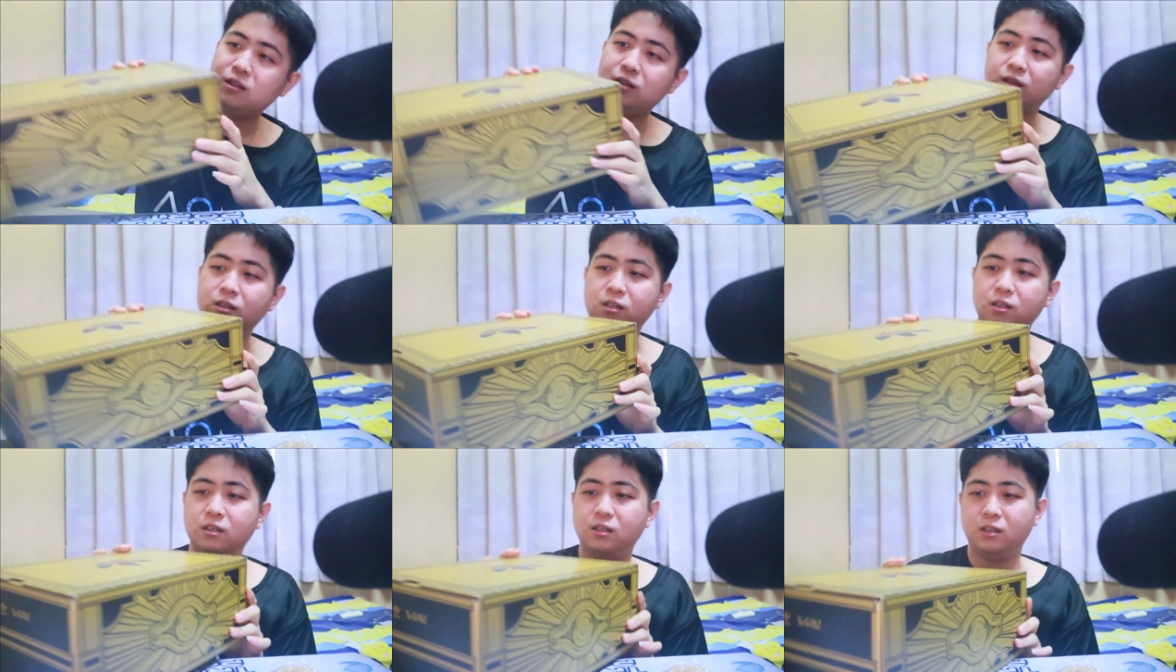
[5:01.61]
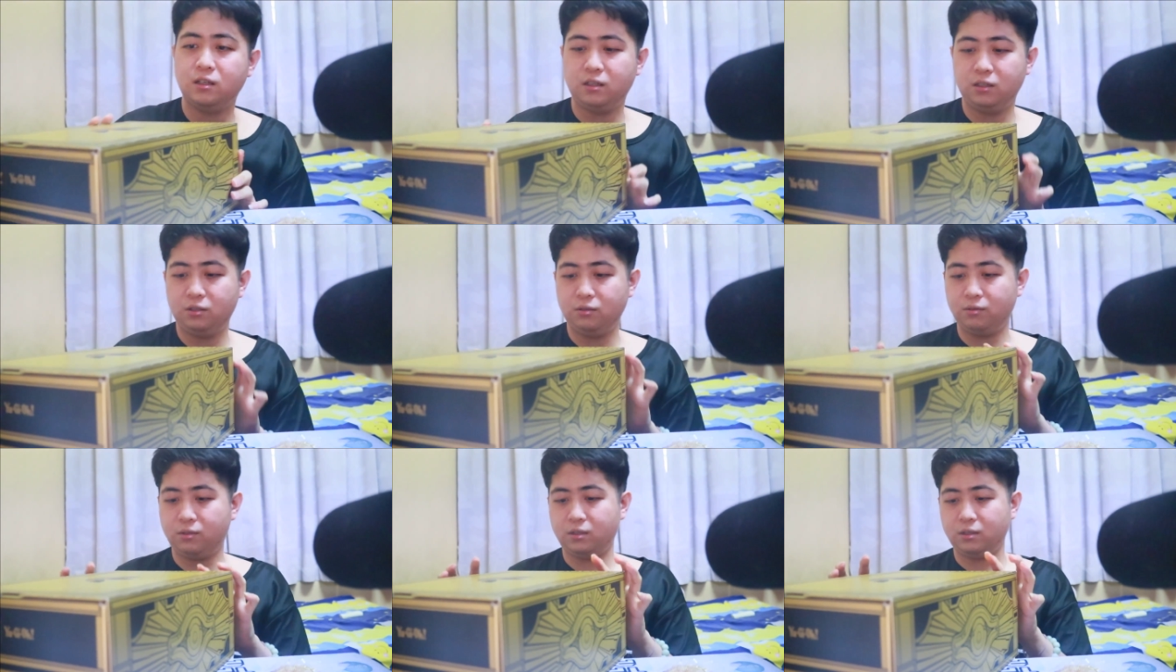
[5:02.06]
这个呢
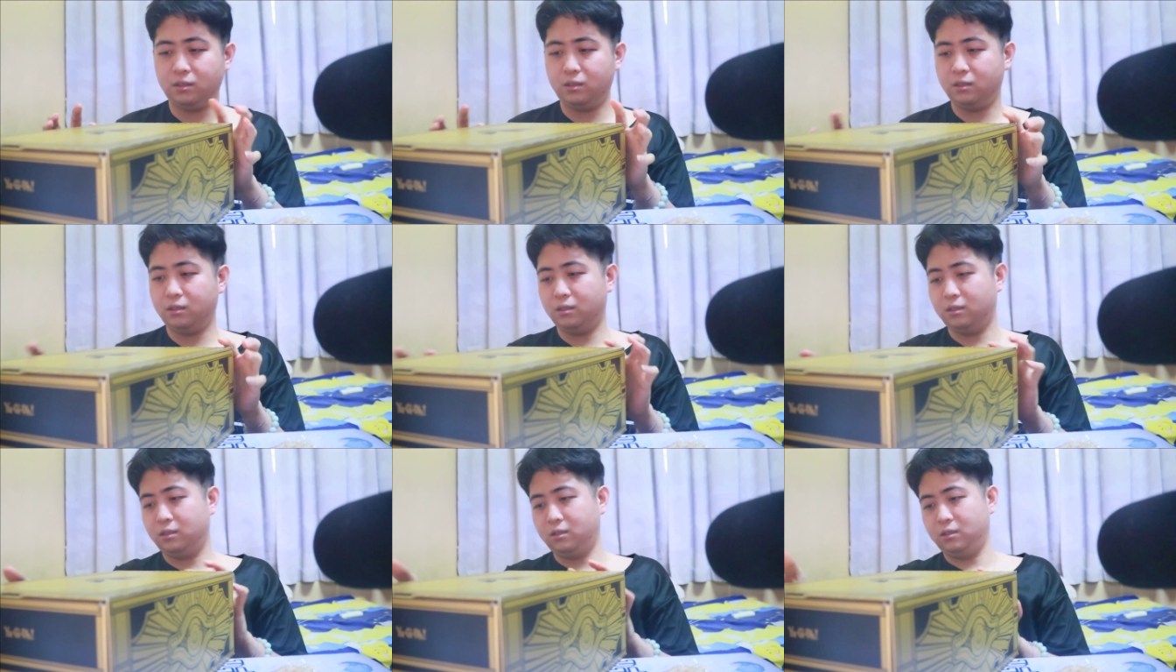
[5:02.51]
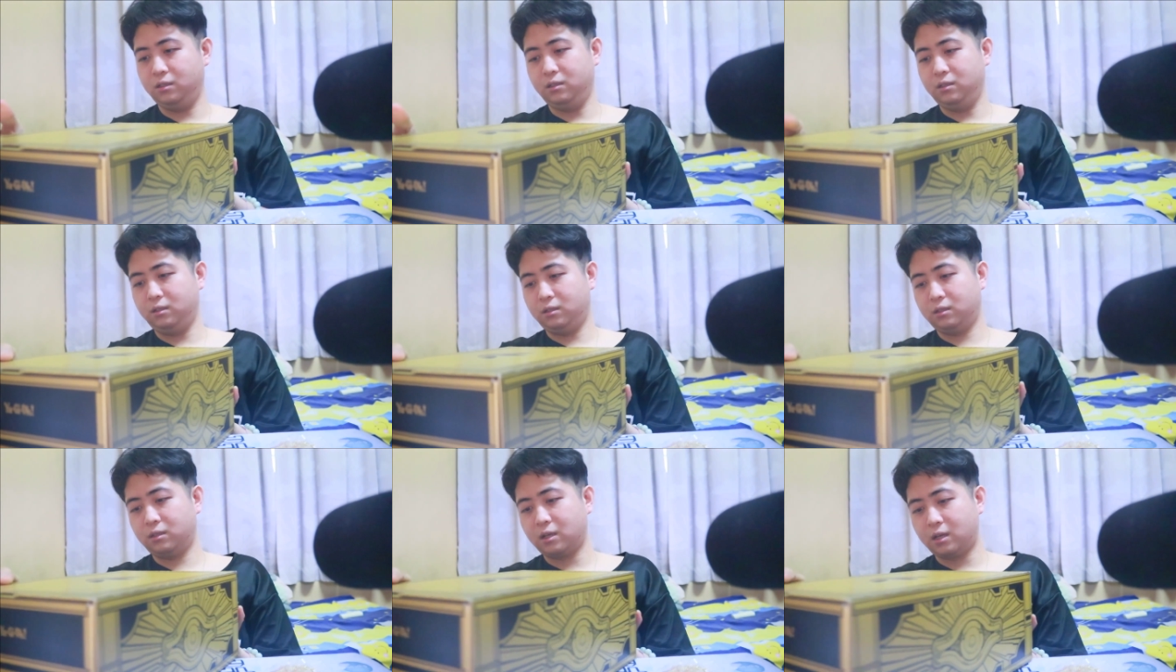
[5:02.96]
就是
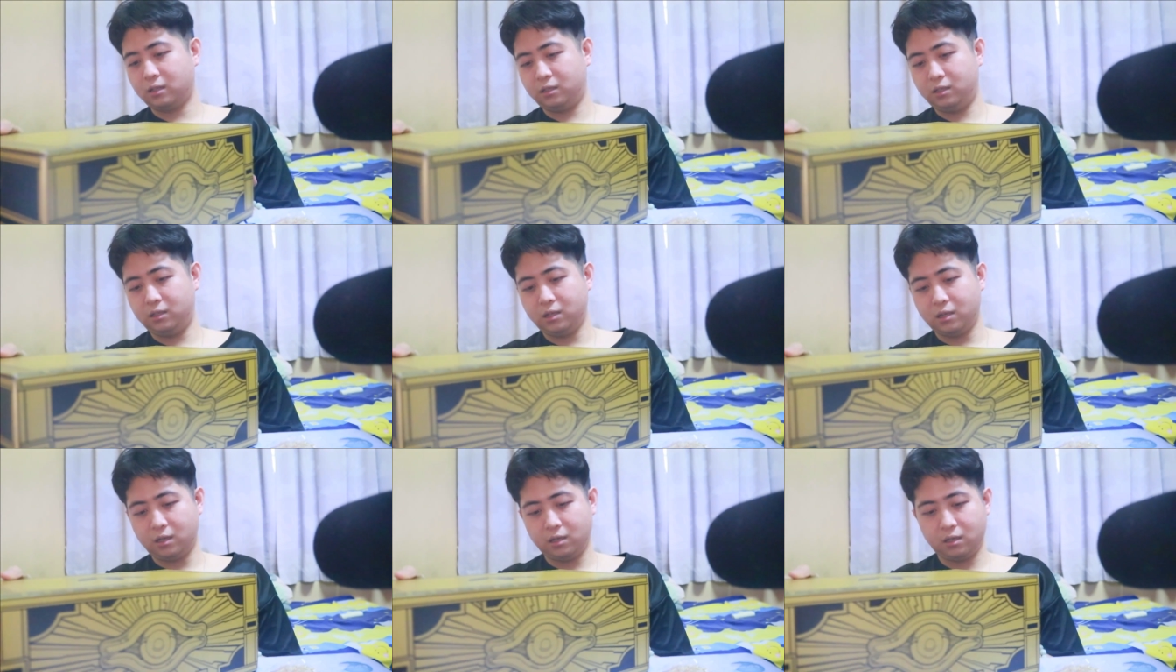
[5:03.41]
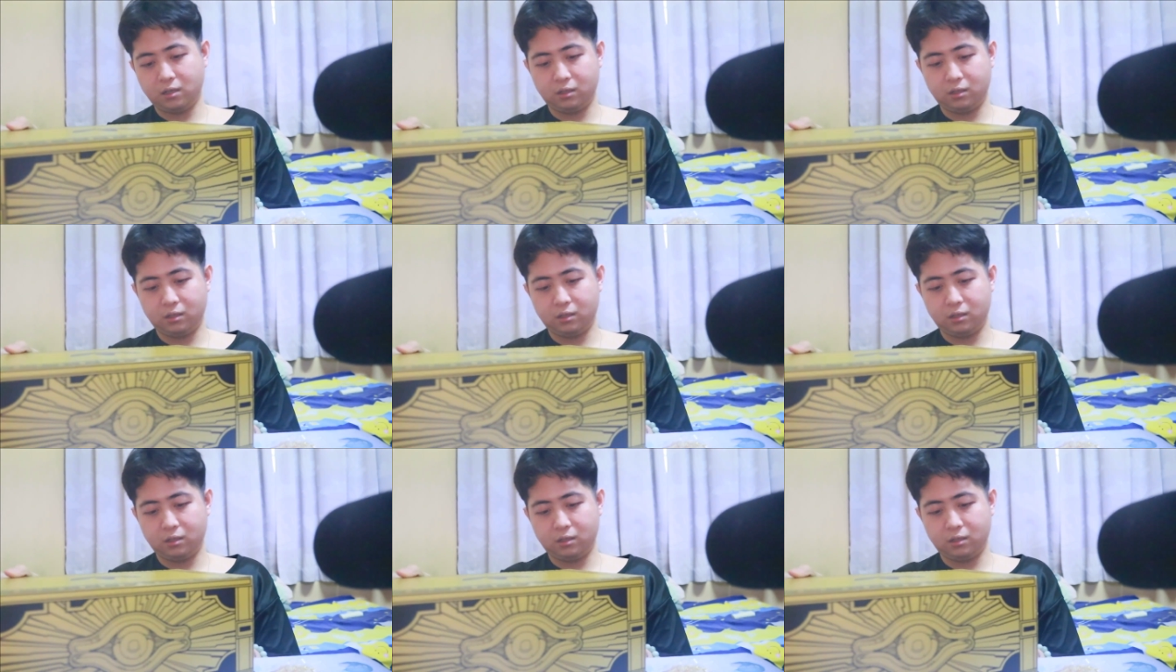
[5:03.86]
大家